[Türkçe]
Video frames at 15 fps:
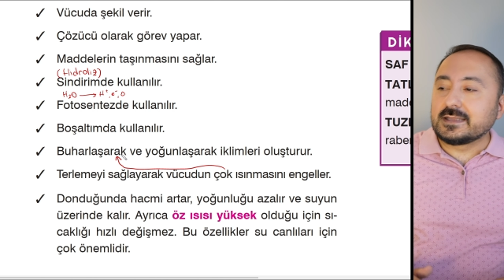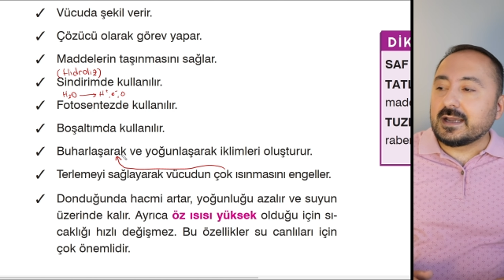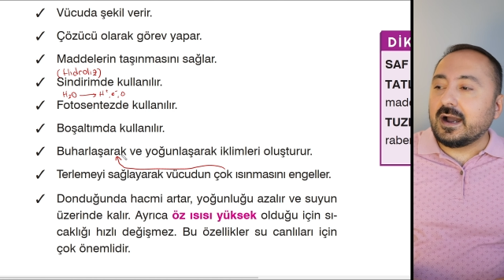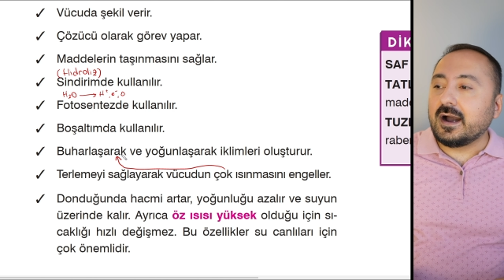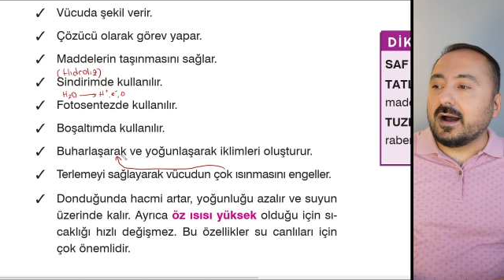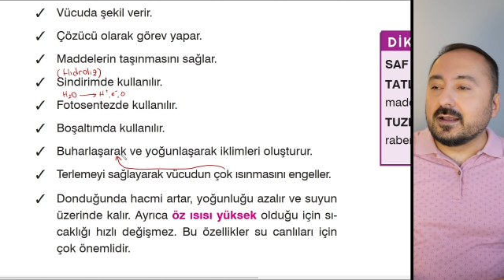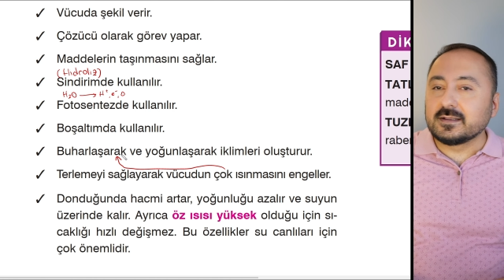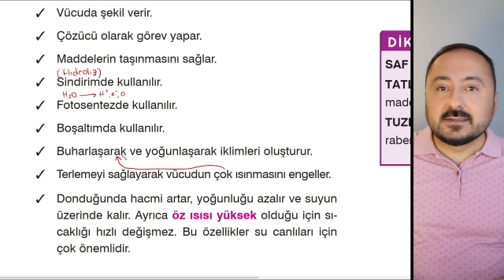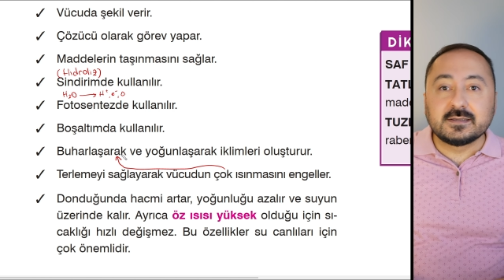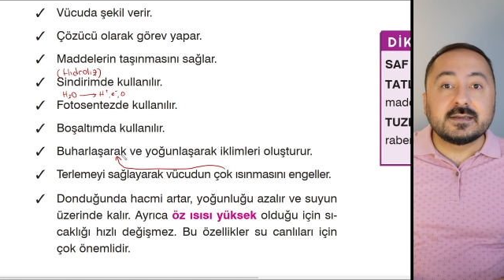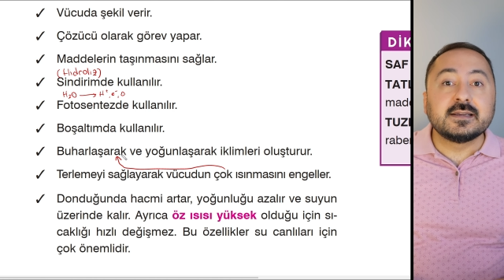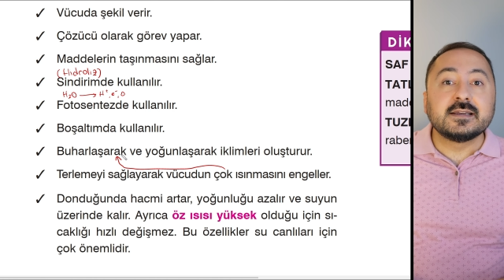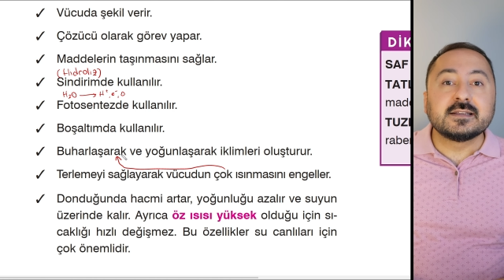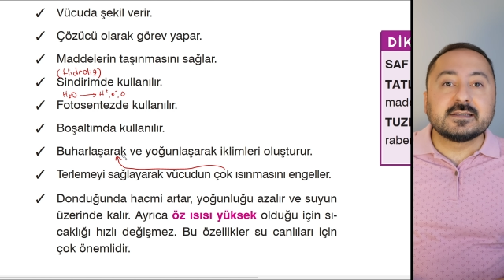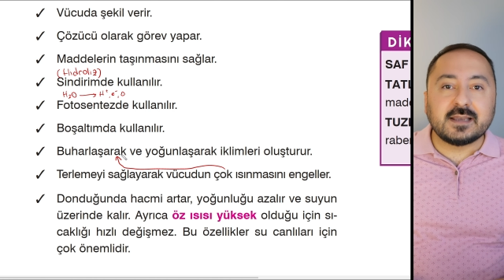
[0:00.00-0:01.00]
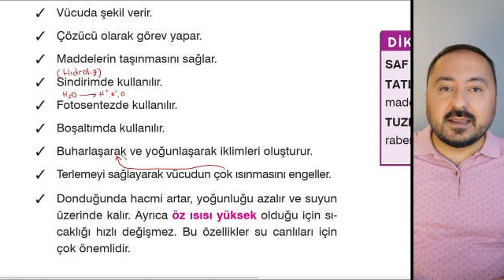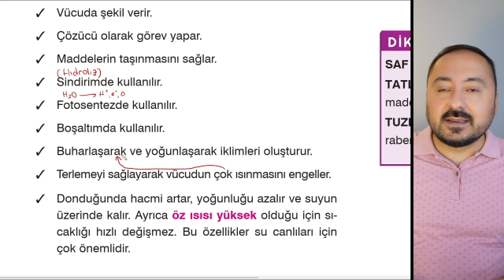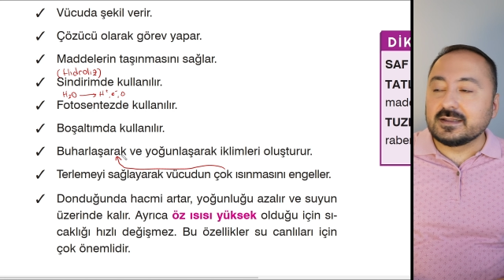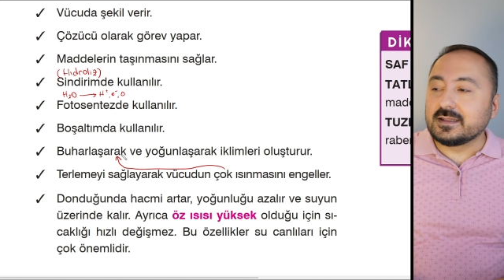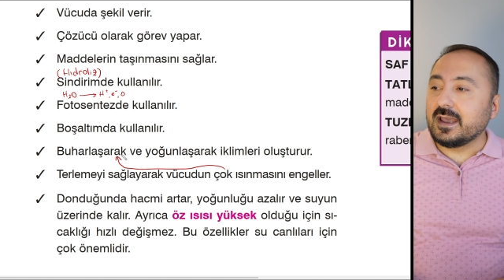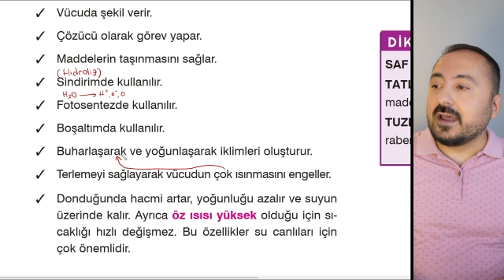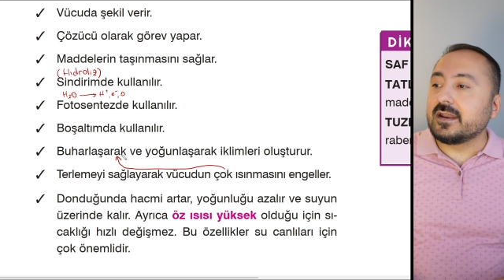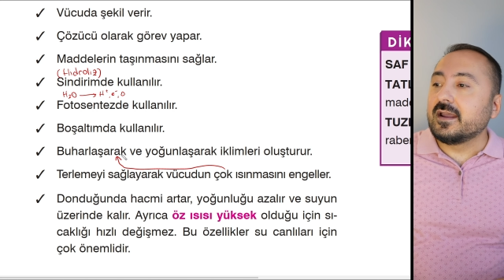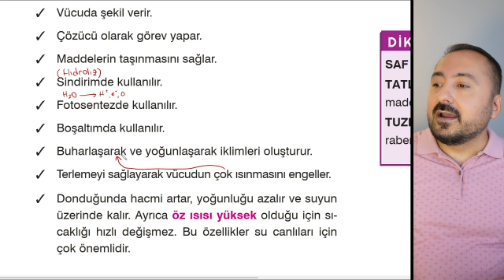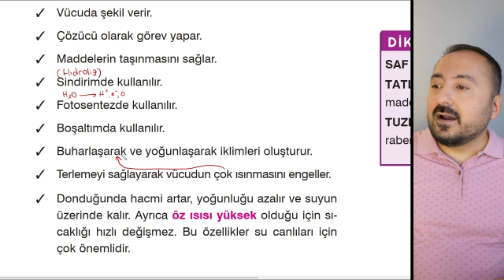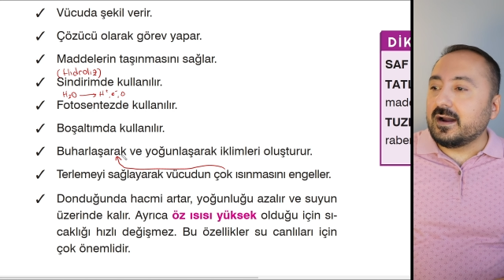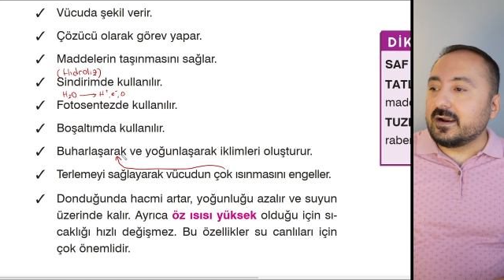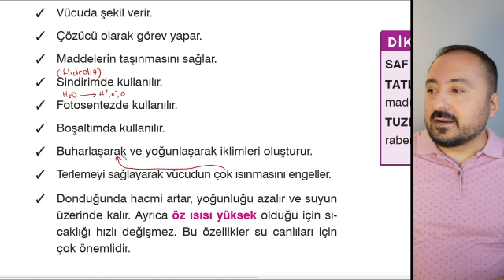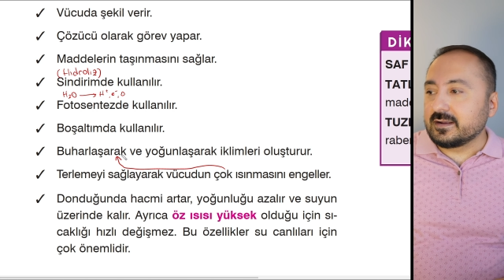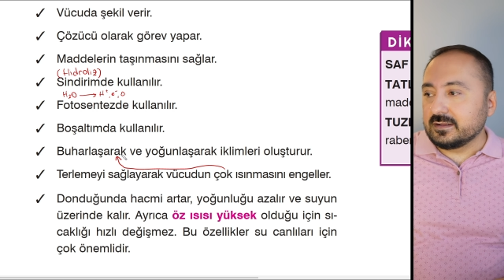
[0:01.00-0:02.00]
daha azdır saygıdeğer
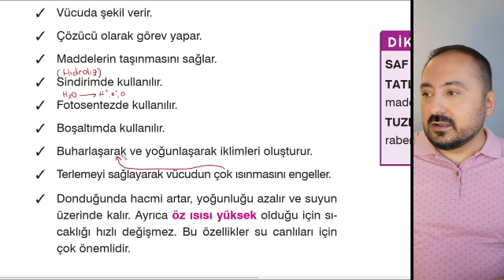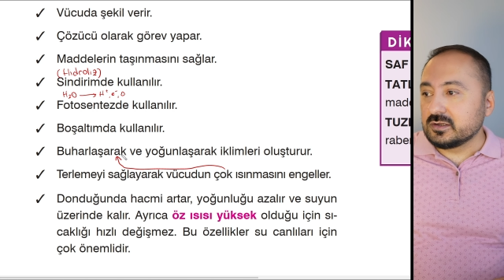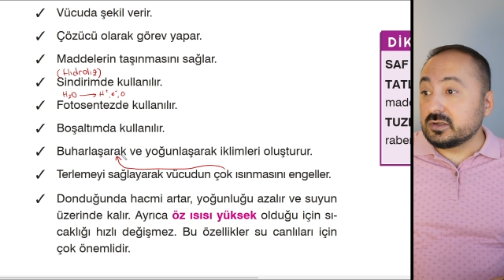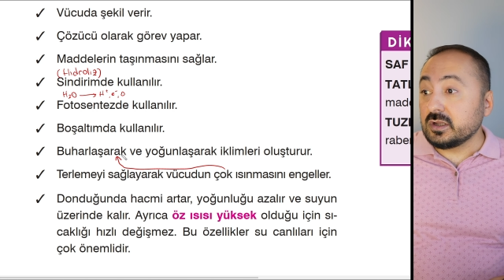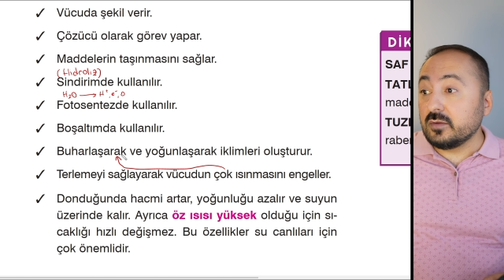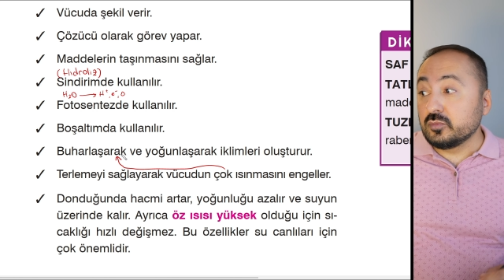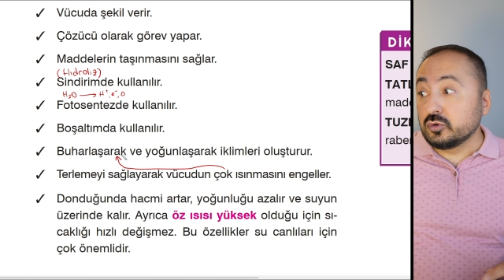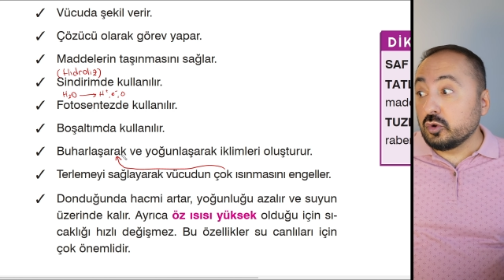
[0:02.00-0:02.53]
arkadaşlar.